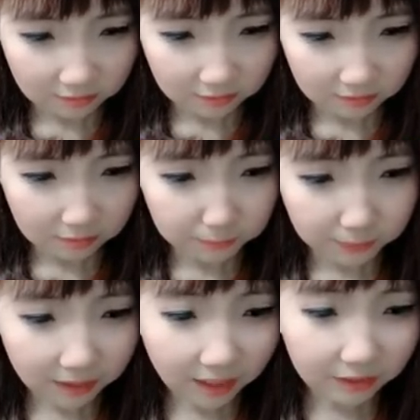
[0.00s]

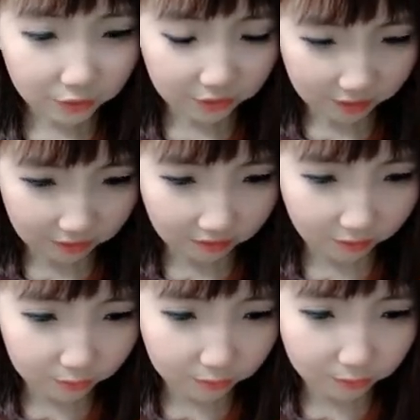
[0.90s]
spring onion
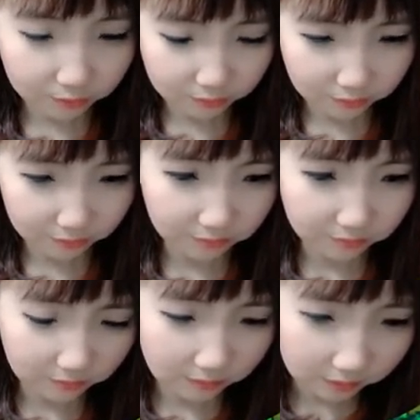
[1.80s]
aduh
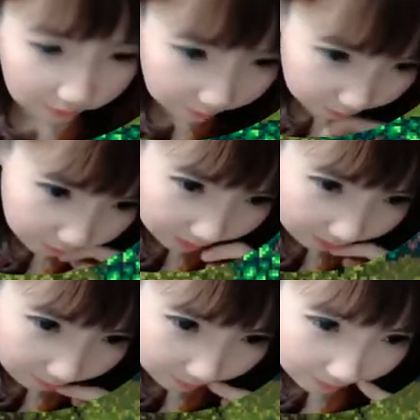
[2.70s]
ingatanku
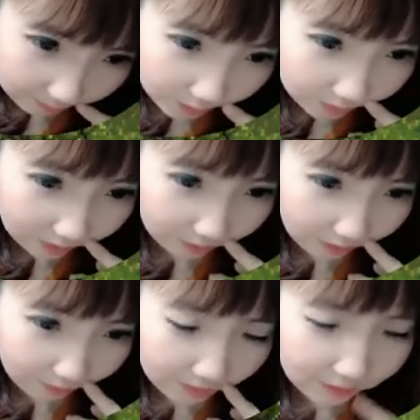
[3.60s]
lama, lama udah
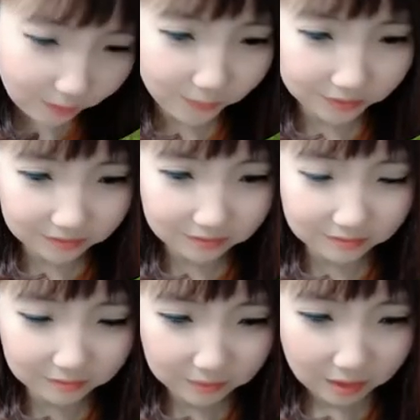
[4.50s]
lama nggak mainnya
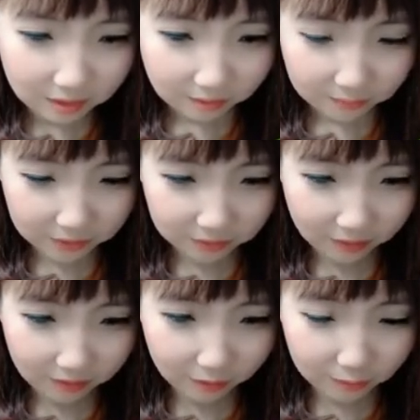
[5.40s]
jadi
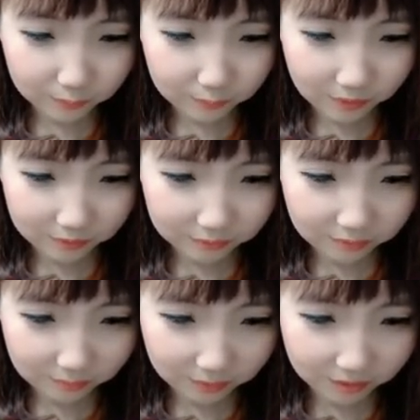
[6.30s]
agak lupa tuh
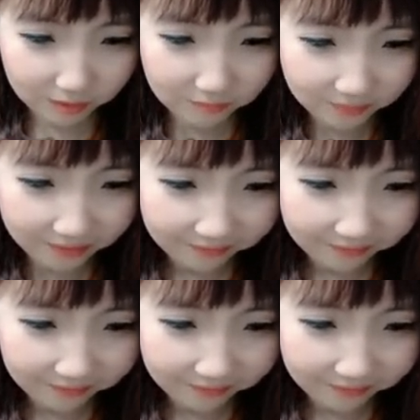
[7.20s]
nama-nama